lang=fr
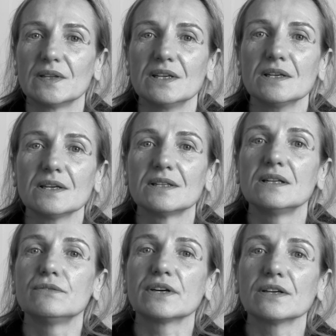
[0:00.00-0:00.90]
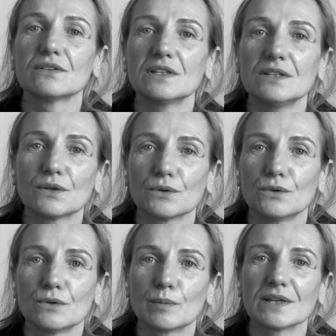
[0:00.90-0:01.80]
année est délivré un titre
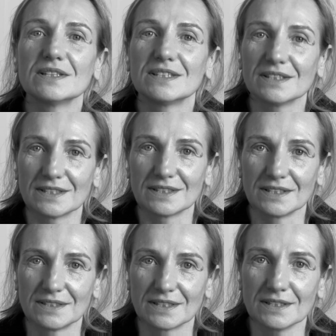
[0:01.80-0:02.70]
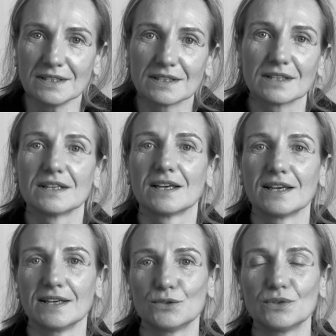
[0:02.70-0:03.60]
de praticien TCIC.
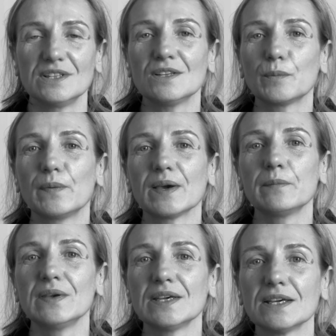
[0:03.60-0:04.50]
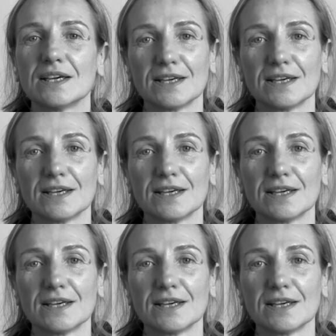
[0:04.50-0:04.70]
Et ce titre permet